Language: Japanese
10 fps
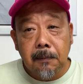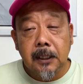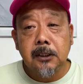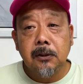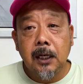ま
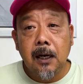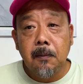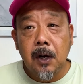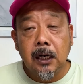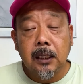あ、それが
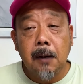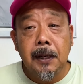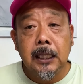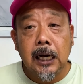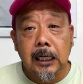もう
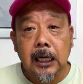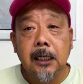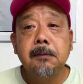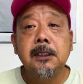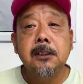頭の中にあ
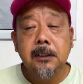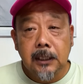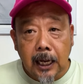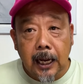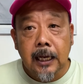りますん
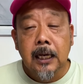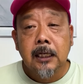で、